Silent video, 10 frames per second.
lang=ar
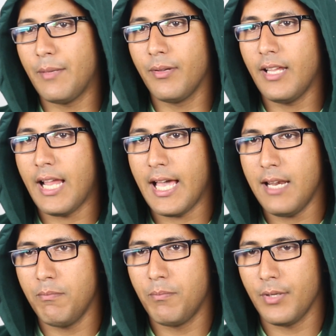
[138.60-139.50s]
ازاي بيجي لها
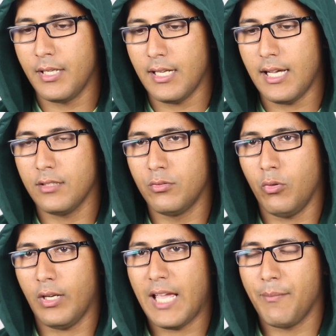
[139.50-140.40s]
قلب انها
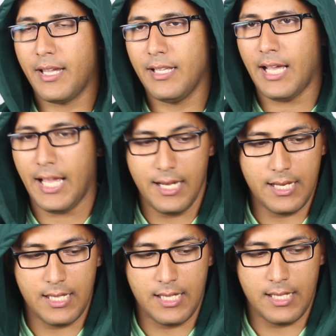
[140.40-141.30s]
تروح جايبه كده حل
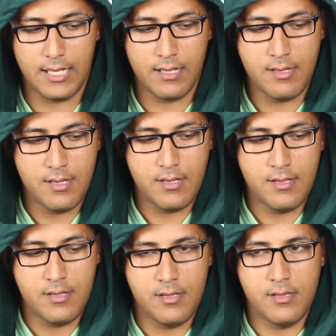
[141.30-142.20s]
آه،
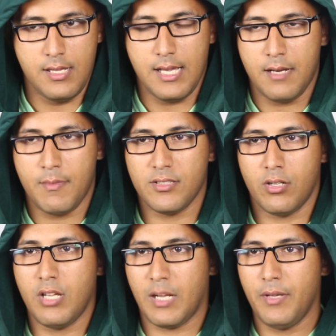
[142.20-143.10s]
يعني بقى
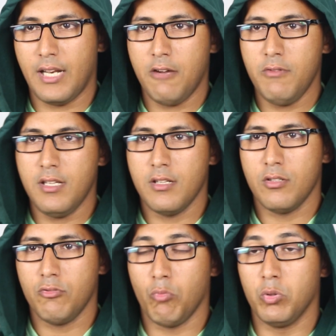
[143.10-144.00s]
صنايه كبيره قوي
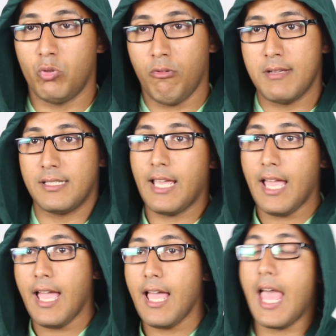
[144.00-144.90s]
بتروح
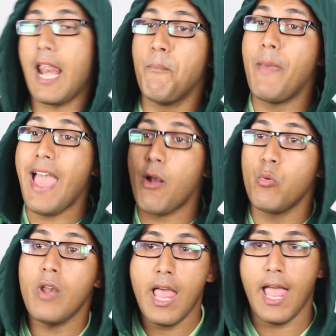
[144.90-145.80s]
ماسكاها قلبها
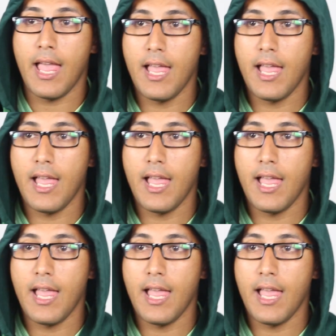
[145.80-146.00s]
كلها